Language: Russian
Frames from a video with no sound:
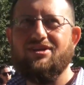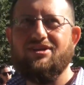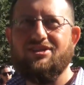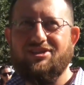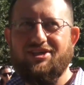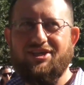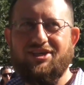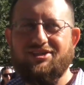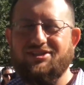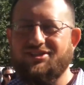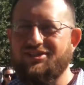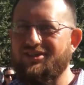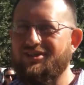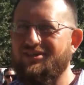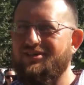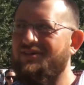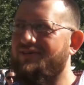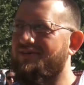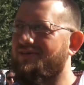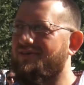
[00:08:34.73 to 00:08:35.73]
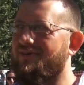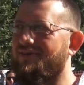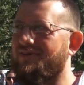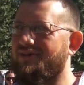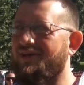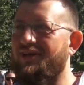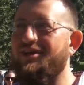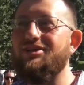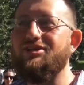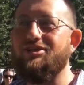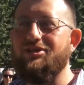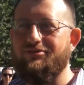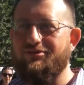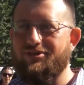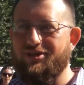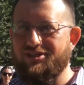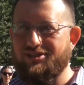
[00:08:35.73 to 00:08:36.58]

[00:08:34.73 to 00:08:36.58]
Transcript: счастья, э, дальнейшего